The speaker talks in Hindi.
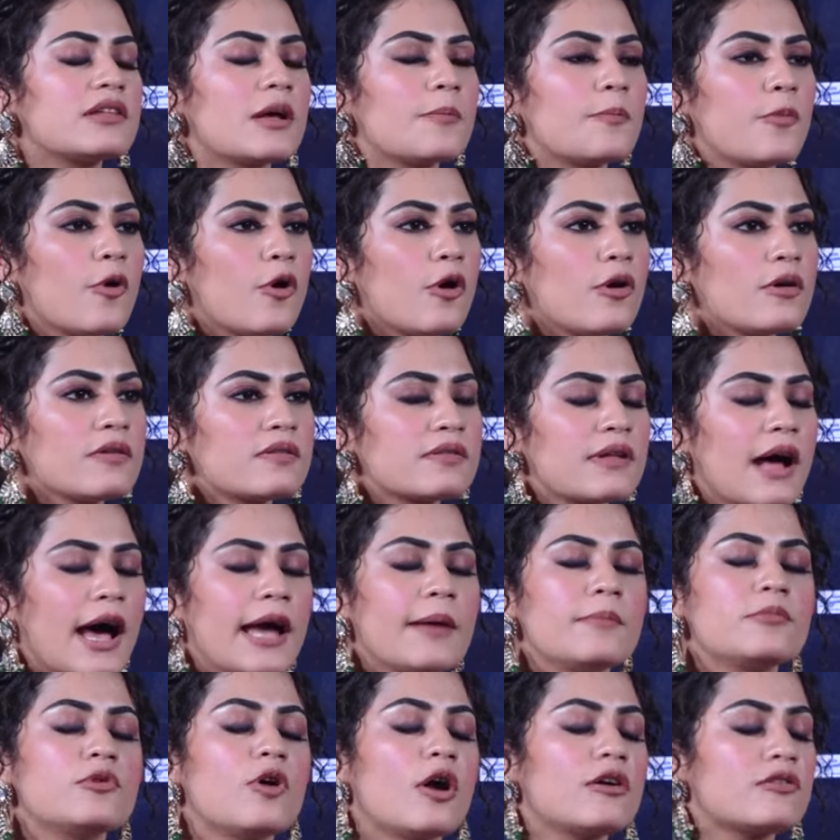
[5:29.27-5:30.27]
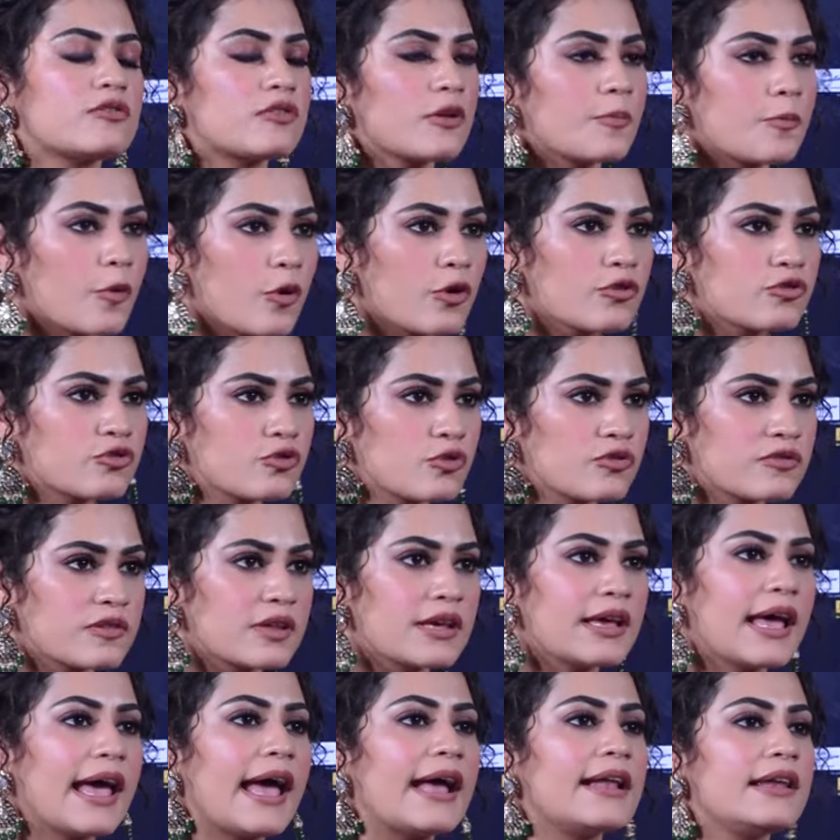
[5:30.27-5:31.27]
सपोज आई एम नॉट सपोज टू
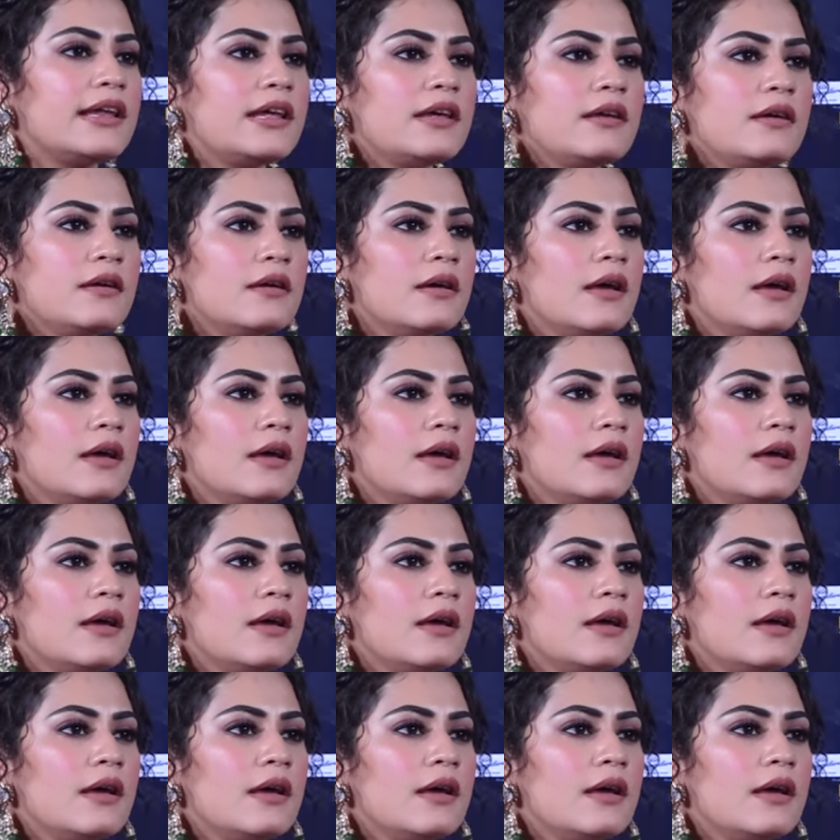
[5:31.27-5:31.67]
से एनी